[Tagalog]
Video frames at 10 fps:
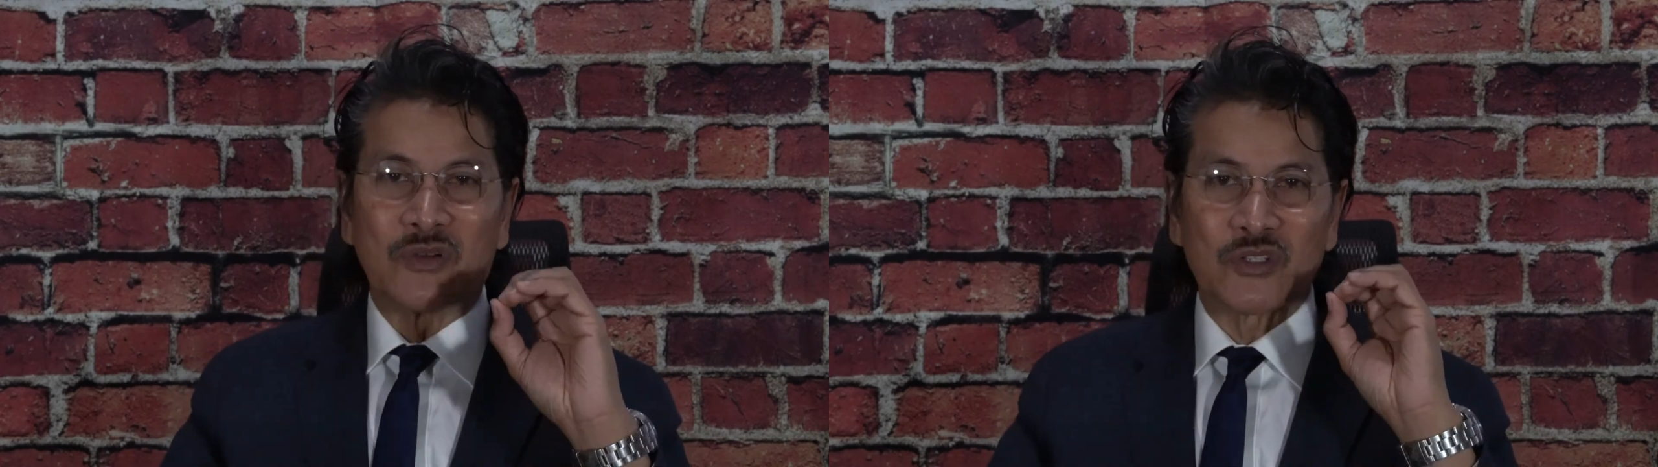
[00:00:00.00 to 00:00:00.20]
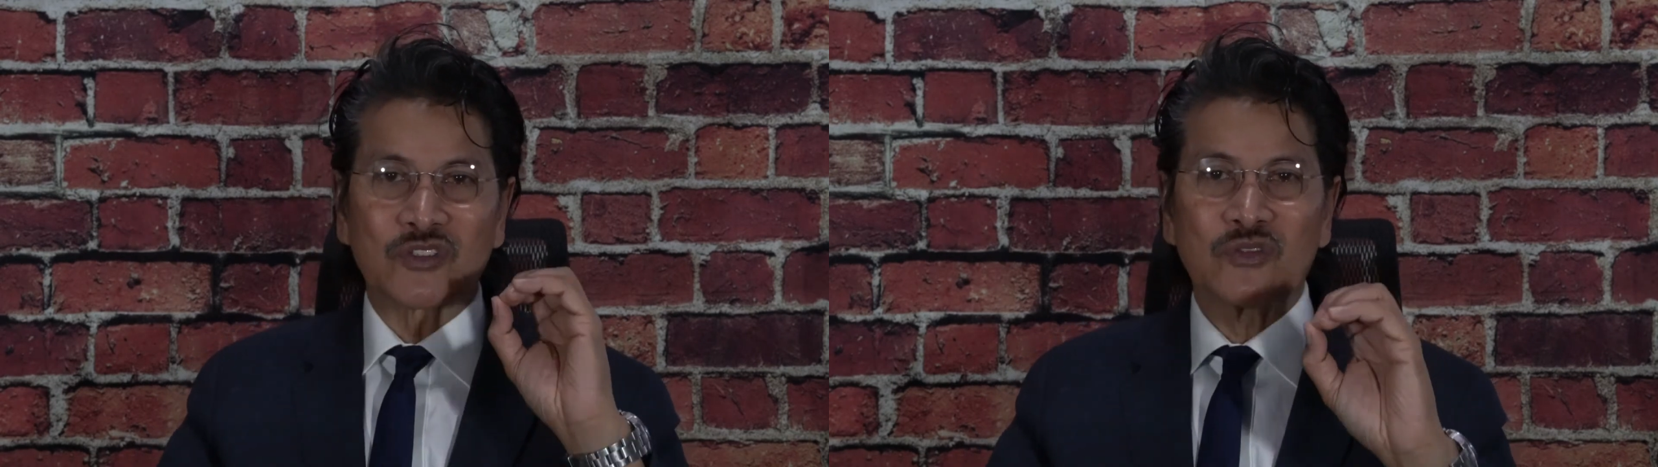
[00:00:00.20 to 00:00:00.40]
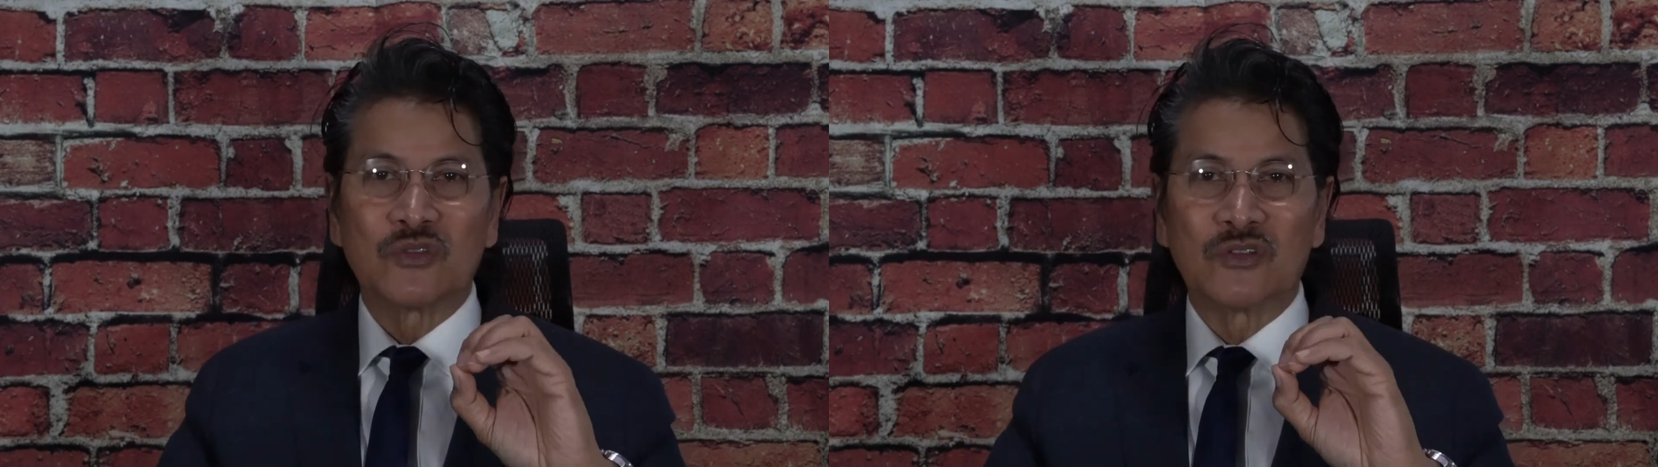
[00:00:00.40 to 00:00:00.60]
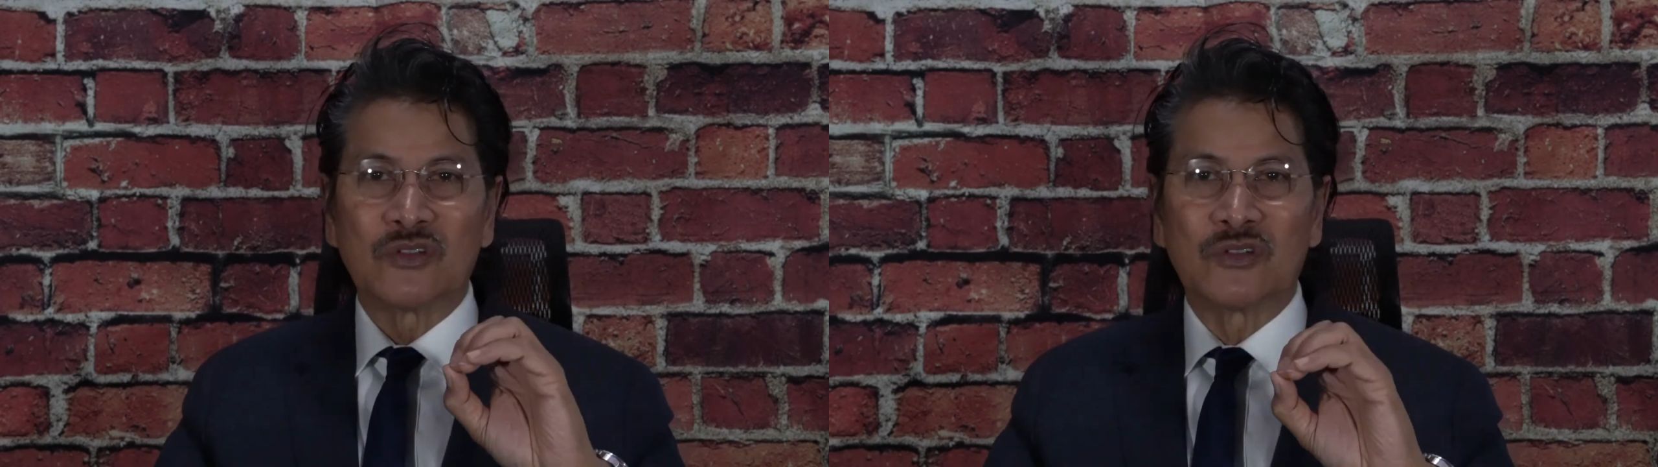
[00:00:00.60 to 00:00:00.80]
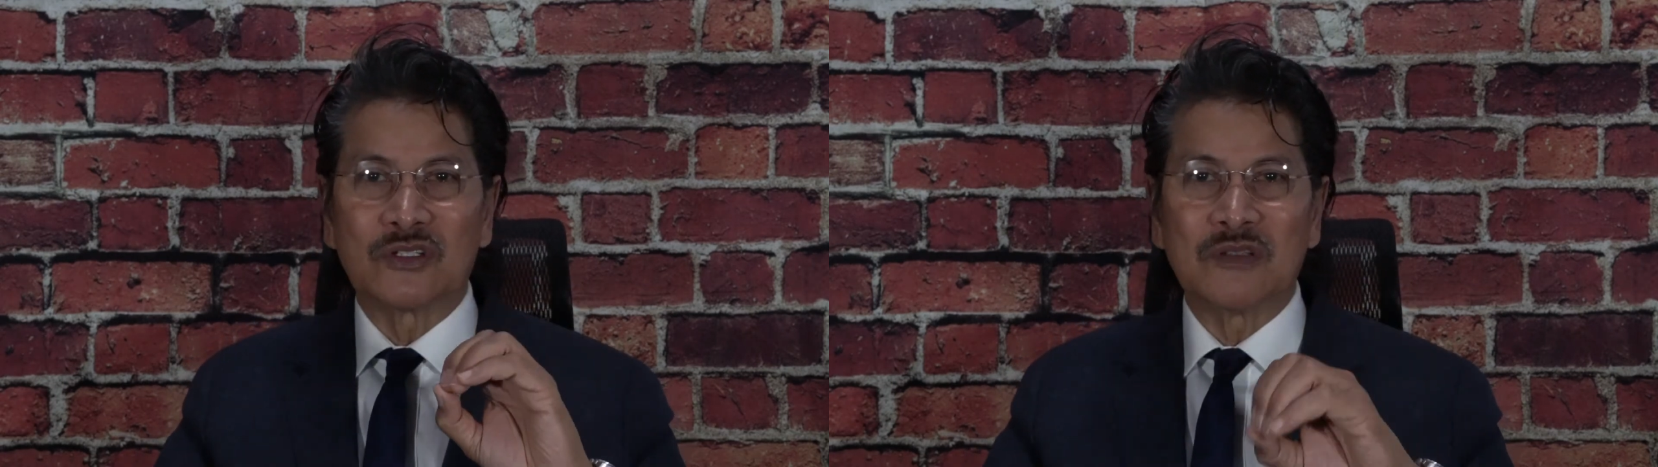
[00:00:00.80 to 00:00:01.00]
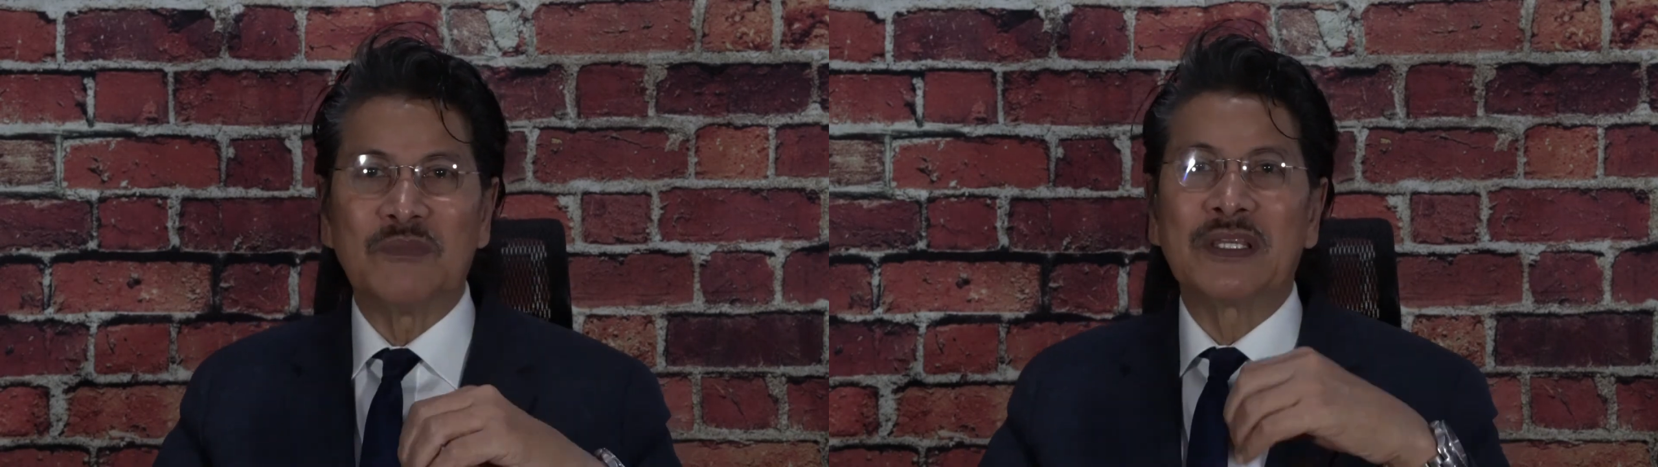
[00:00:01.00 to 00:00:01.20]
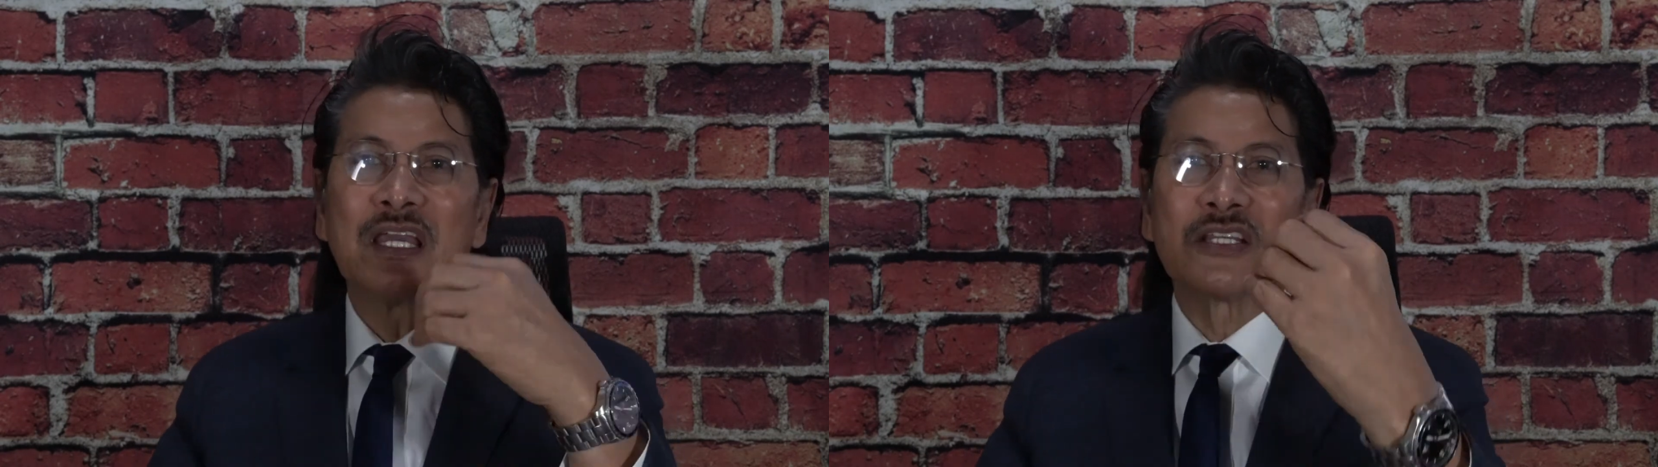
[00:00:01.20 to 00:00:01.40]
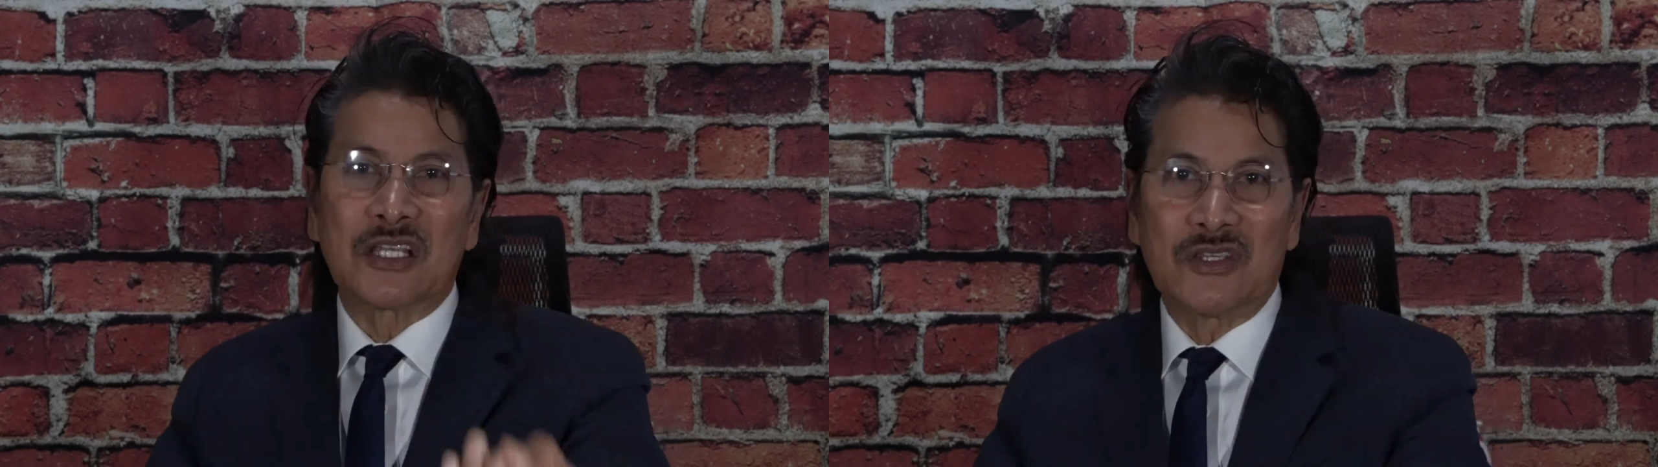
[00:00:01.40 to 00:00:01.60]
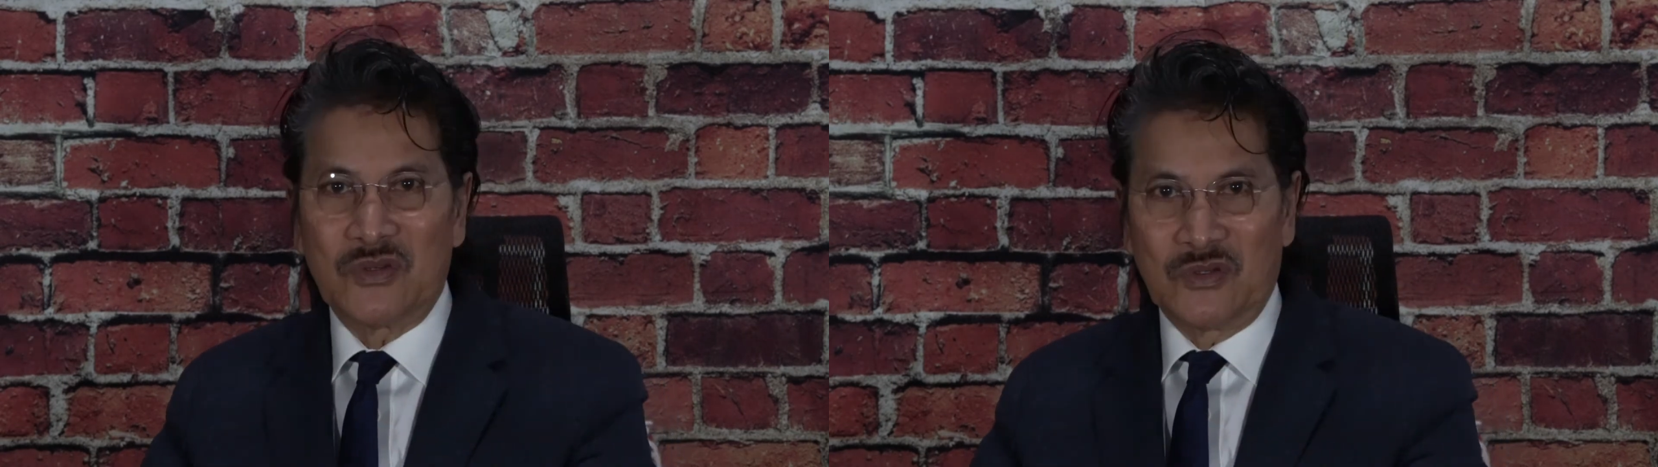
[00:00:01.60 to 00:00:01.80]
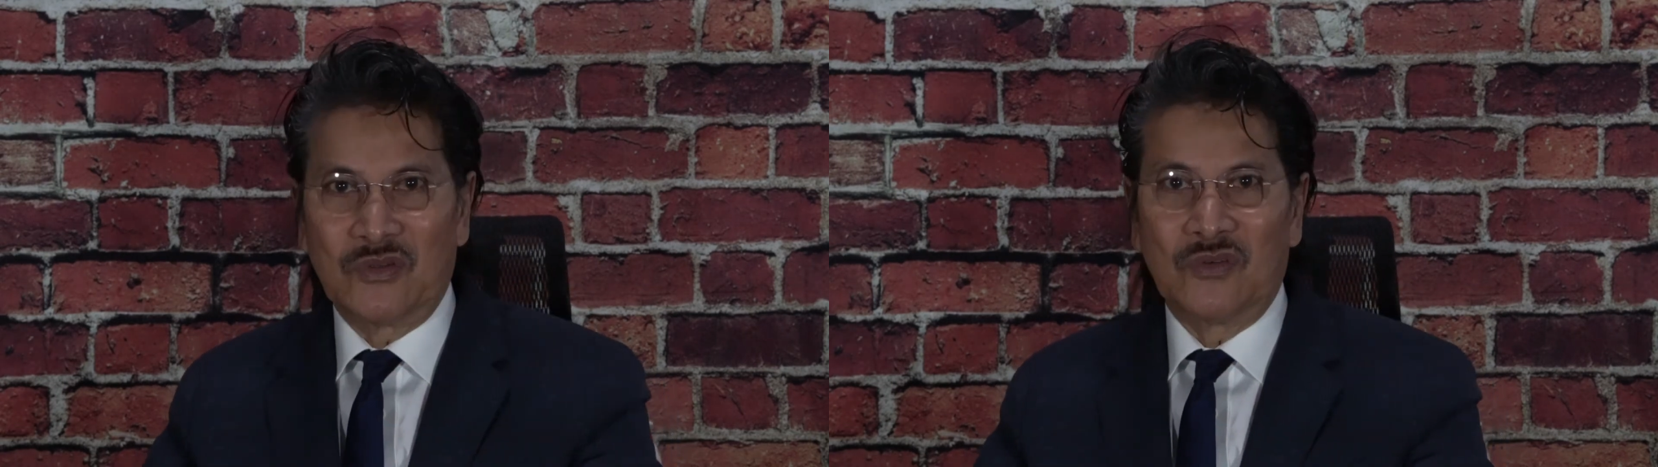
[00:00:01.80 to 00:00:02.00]
gustong ibigay sa
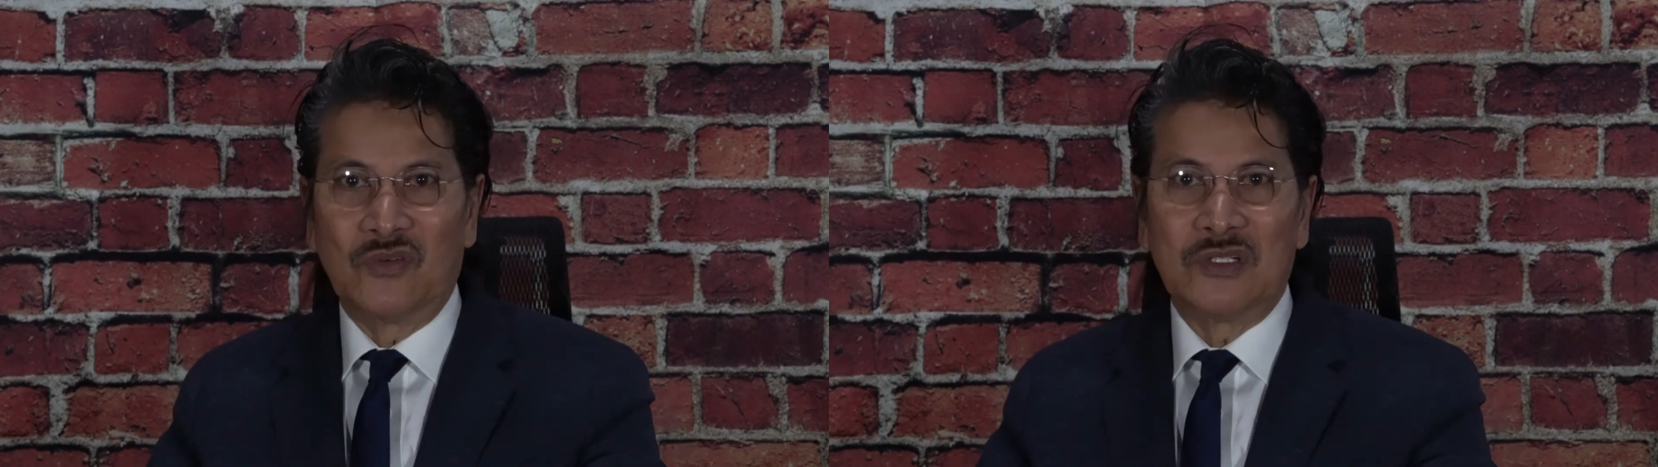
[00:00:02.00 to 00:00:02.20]
iyo